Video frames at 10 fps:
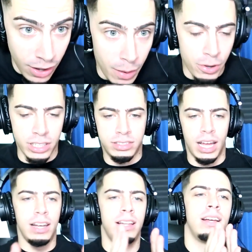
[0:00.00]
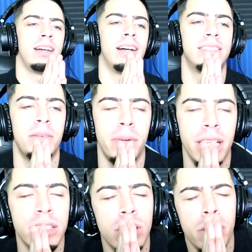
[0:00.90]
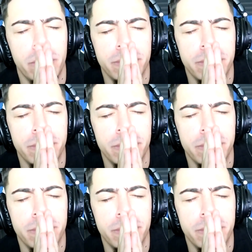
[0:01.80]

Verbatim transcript: Vamos a rezar a San Benito.